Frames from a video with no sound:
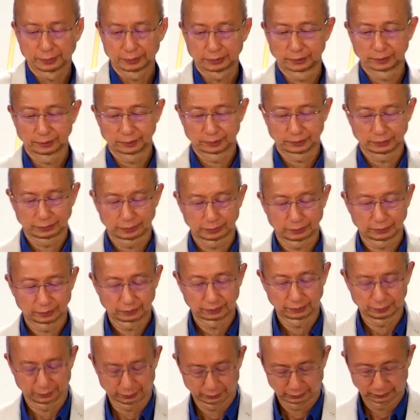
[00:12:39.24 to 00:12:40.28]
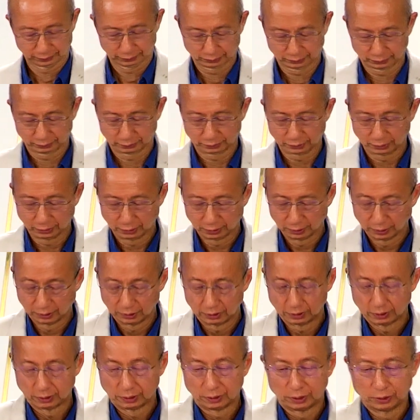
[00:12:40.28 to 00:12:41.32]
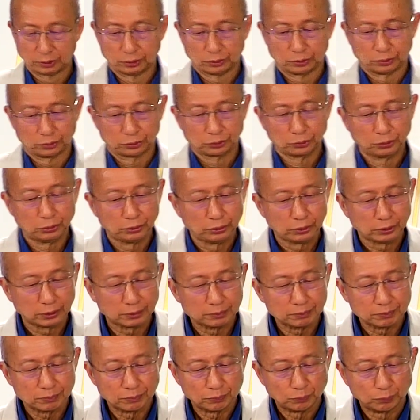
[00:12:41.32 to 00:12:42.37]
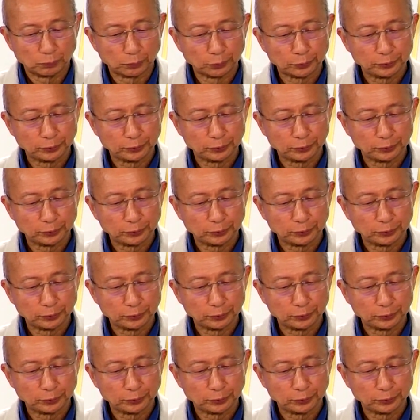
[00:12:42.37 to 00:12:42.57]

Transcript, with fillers: So pagkatapos ng uh, ng key uh,